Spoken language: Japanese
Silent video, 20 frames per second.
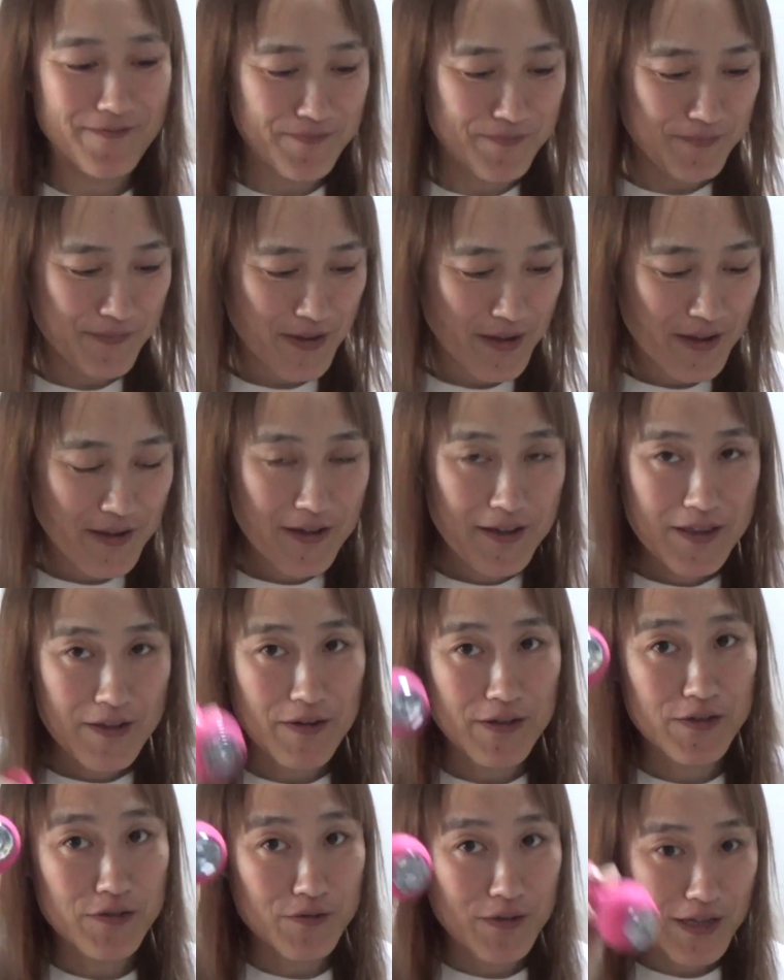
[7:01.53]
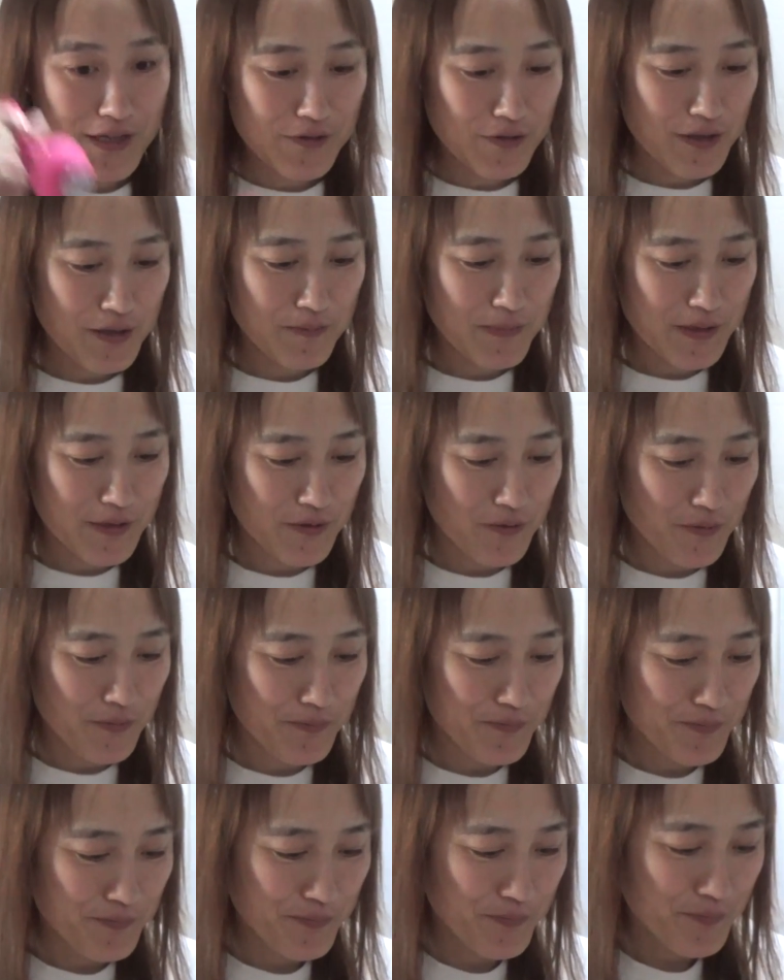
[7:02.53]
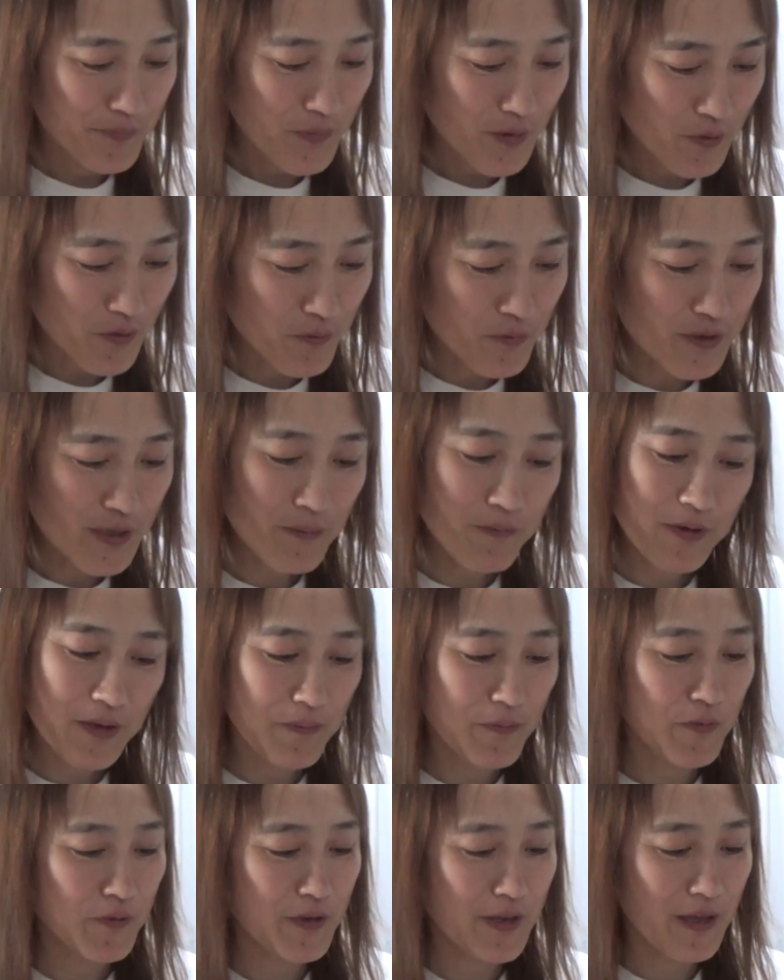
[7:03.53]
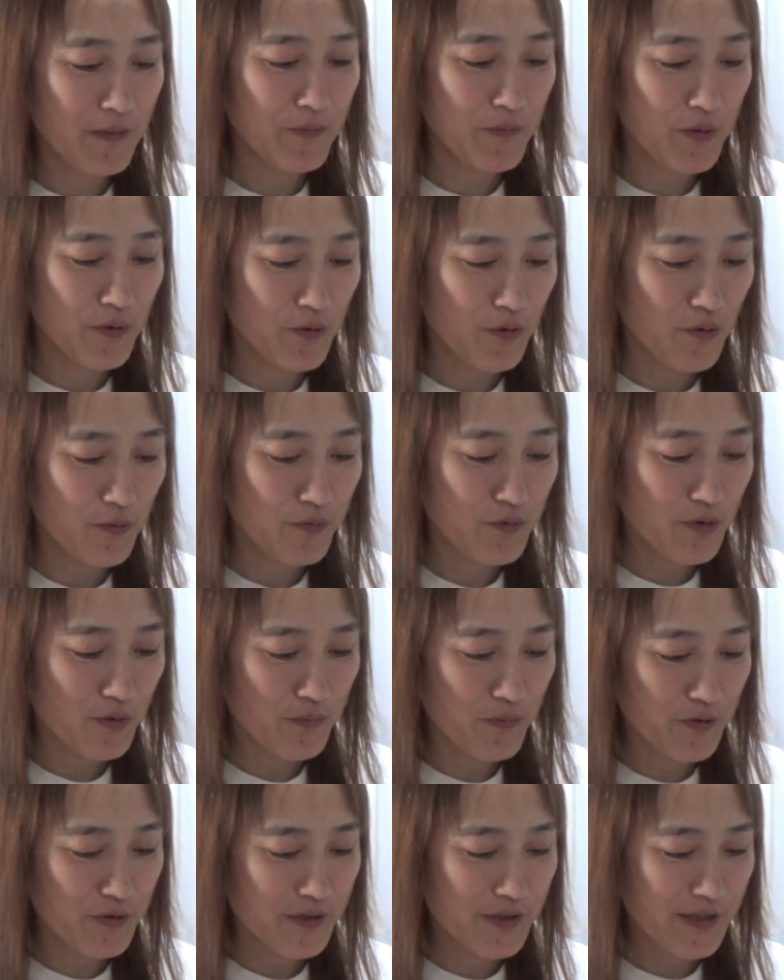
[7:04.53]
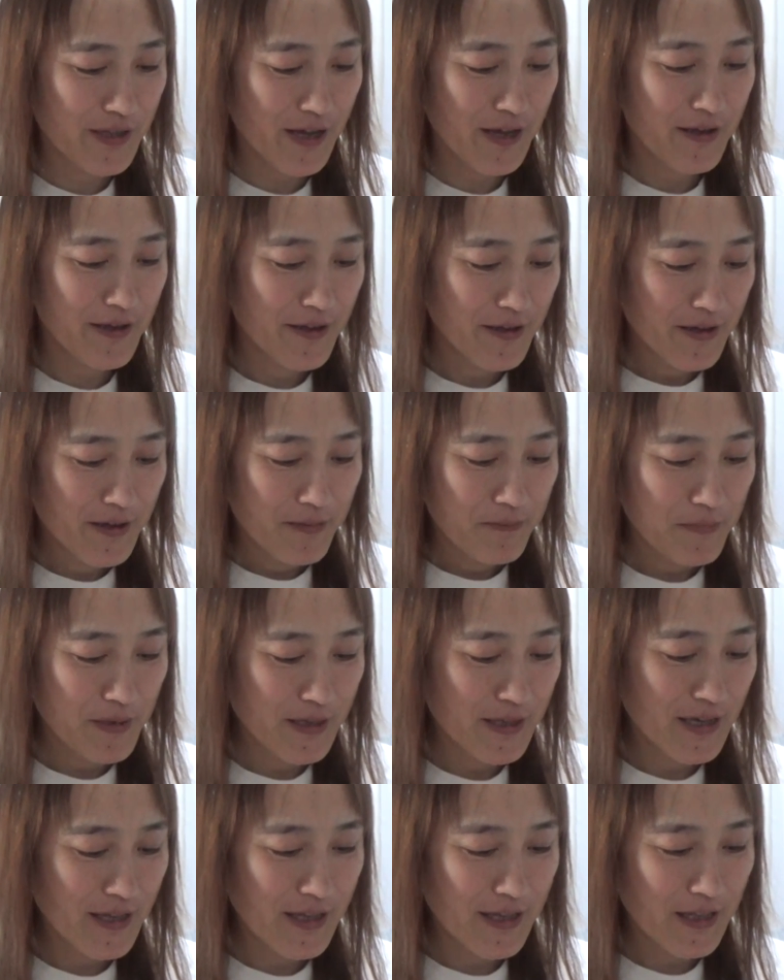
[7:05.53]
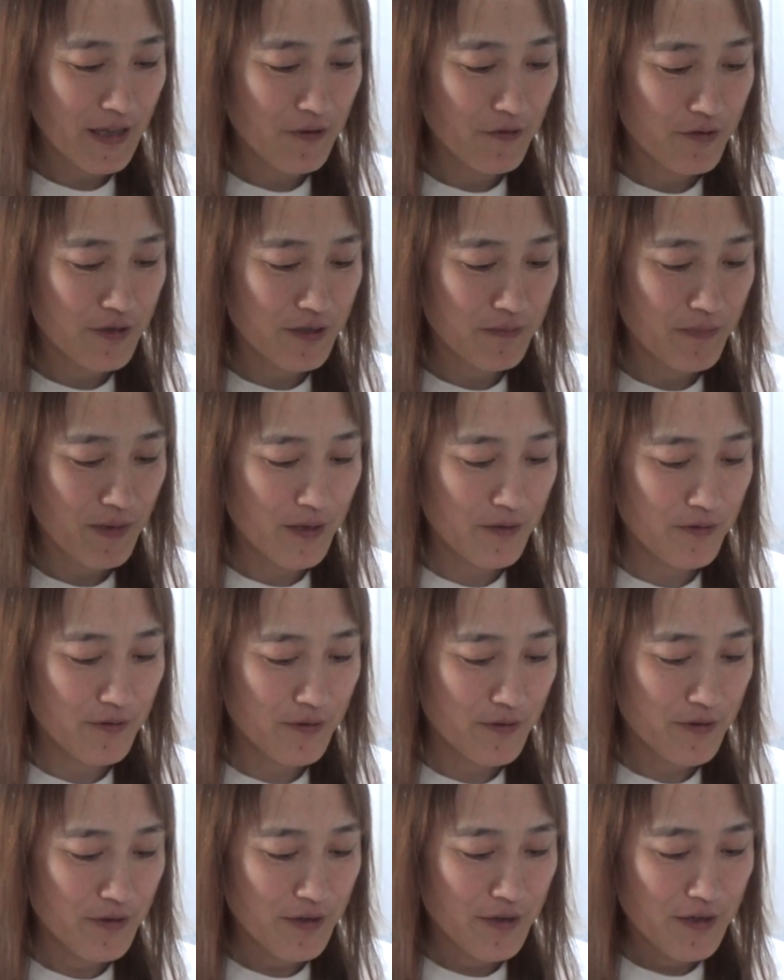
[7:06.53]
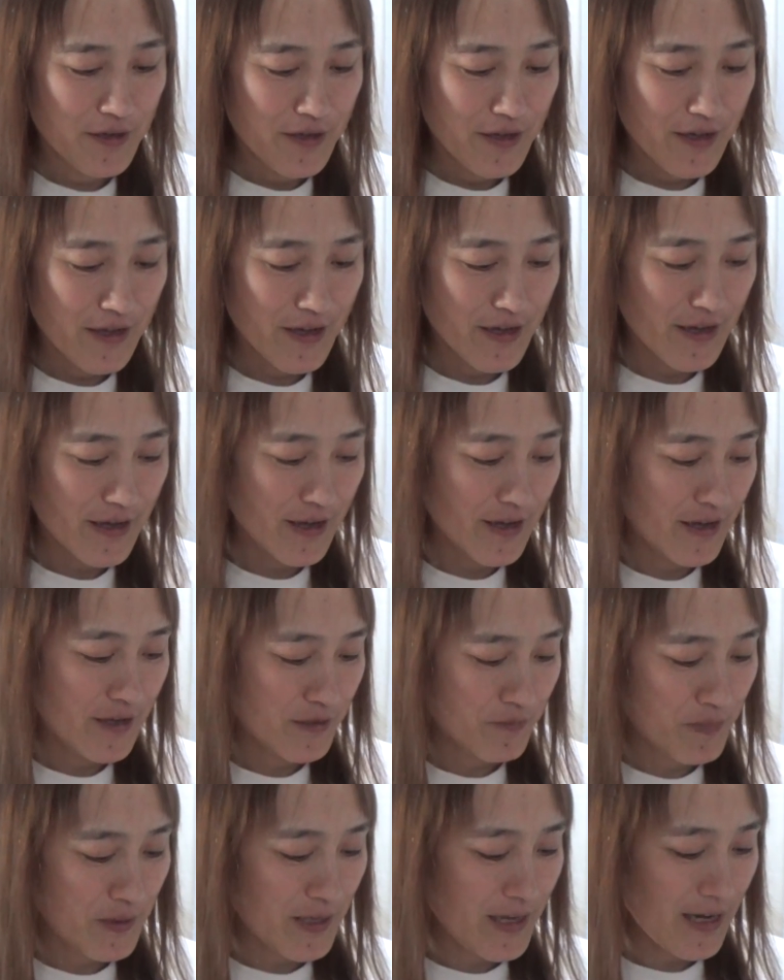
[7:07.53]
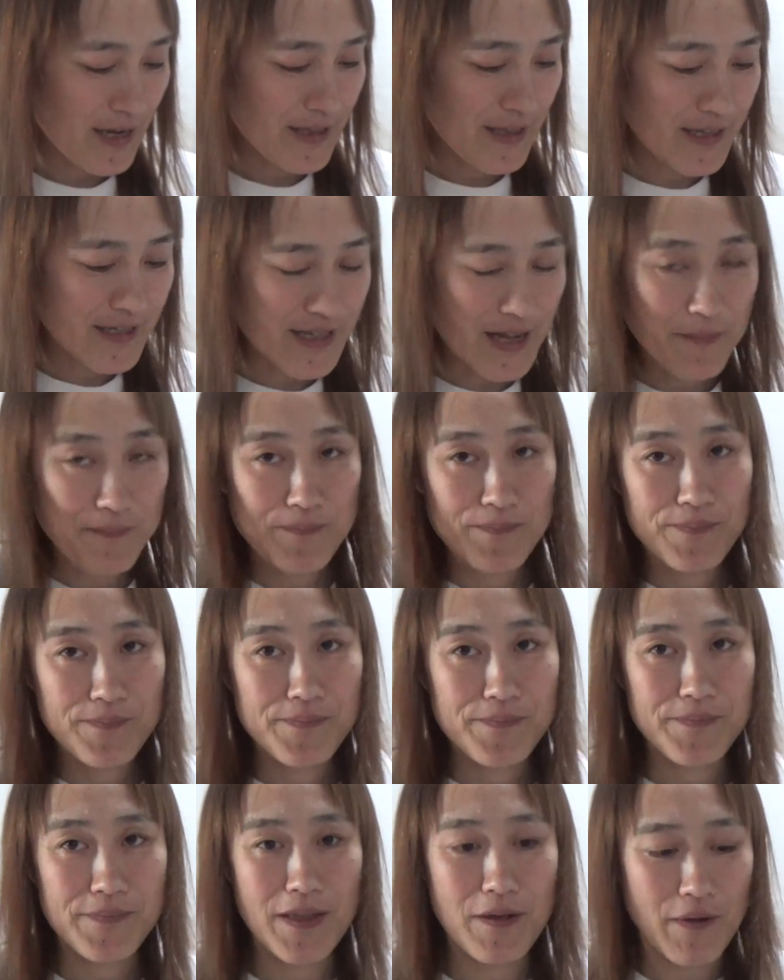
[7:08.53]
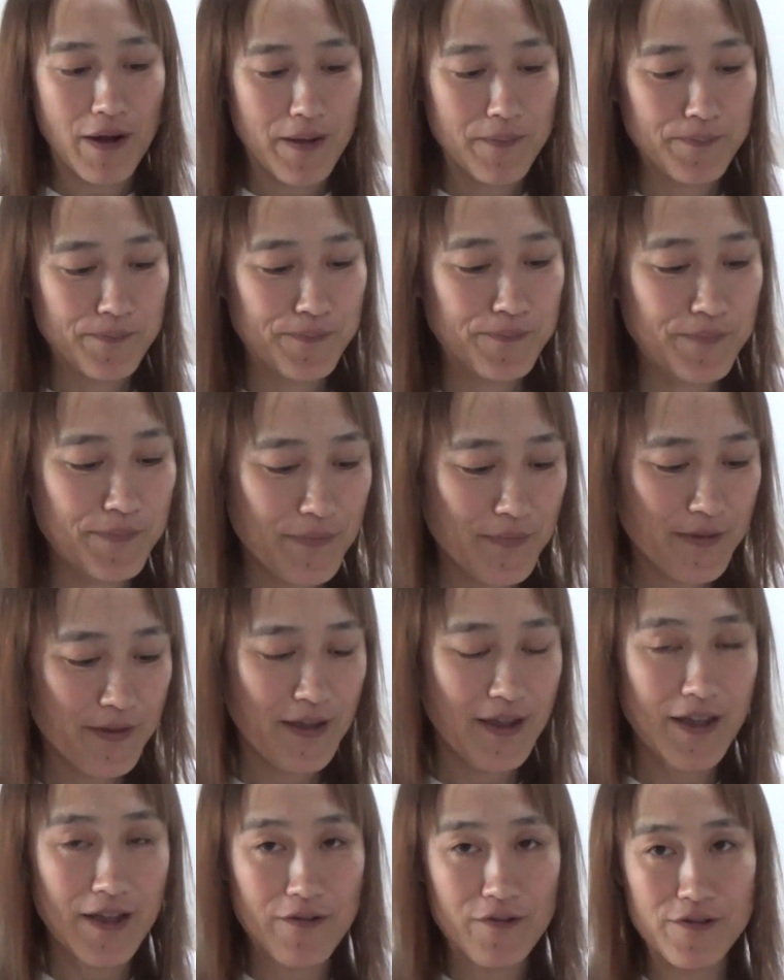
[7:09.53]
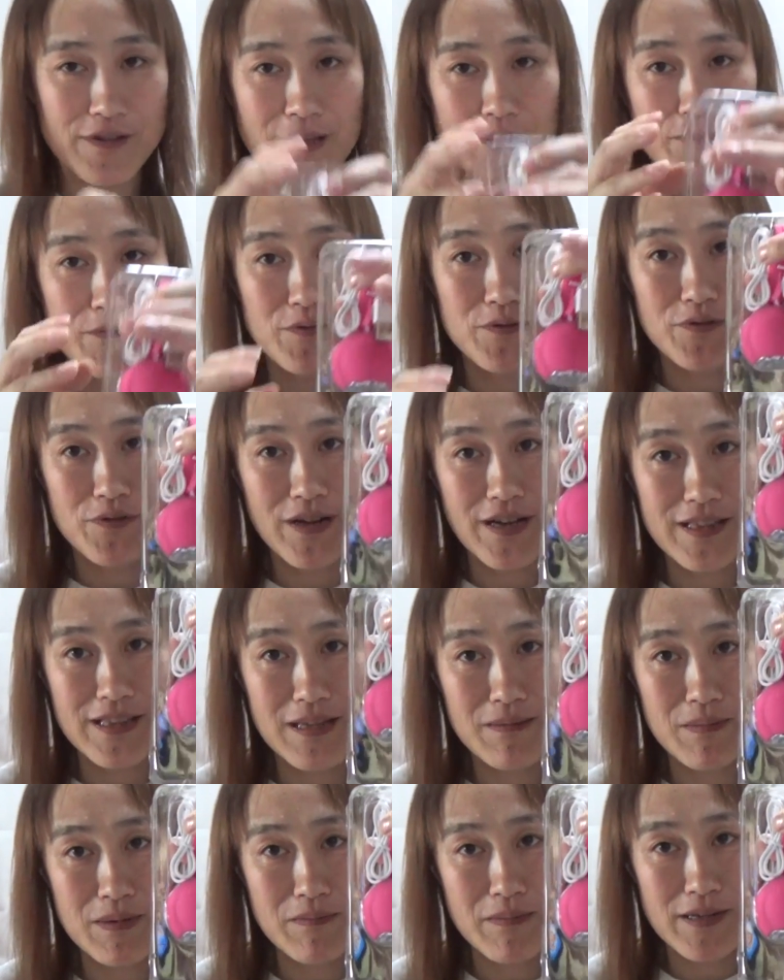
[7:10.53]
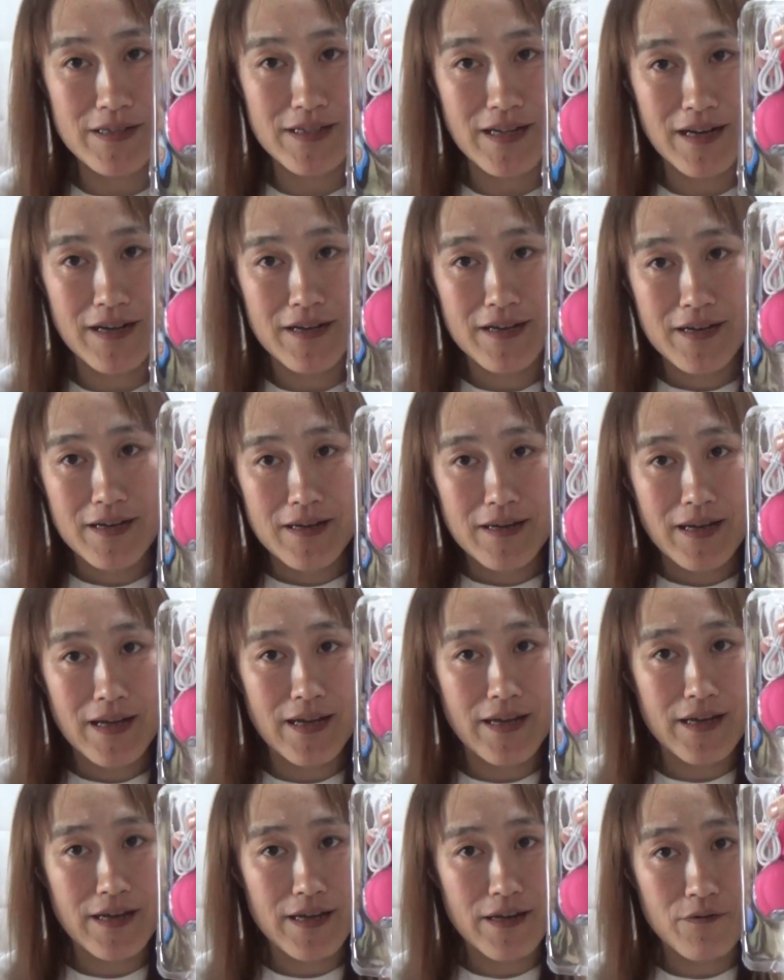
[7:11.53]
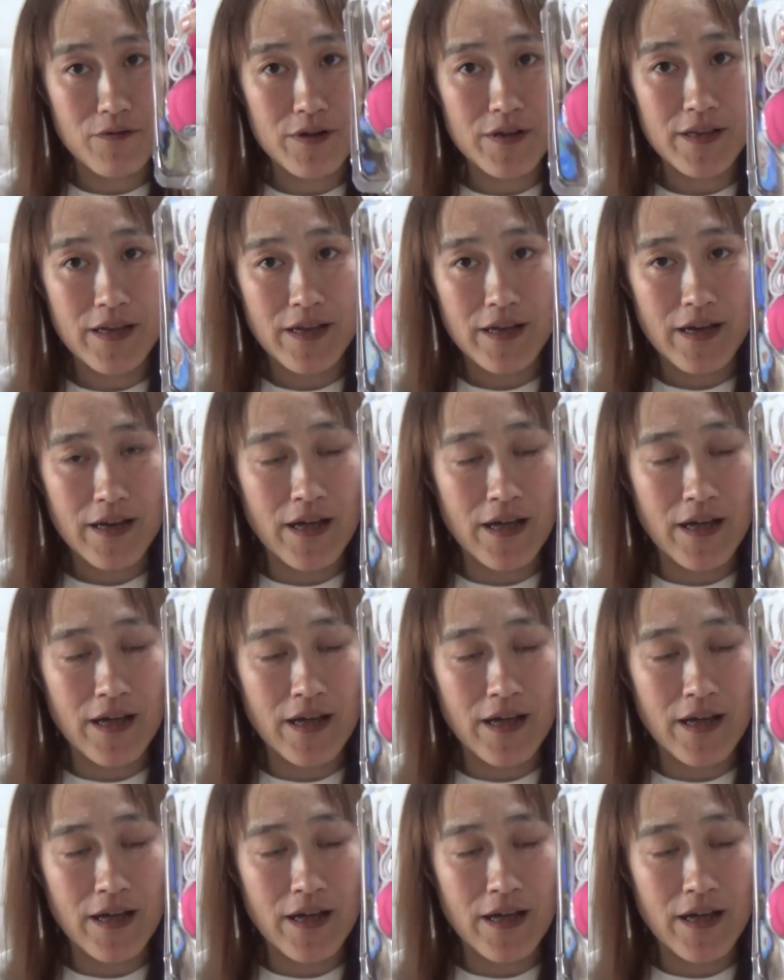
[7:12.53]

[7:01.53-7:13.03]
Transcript: うんでは充電しときましょうこれじゃもねこうやって喜ぶと思うしねみんなで楽しめる、えー、スピーカーでしたでは、えー、こんなものを買ってみましたでこれね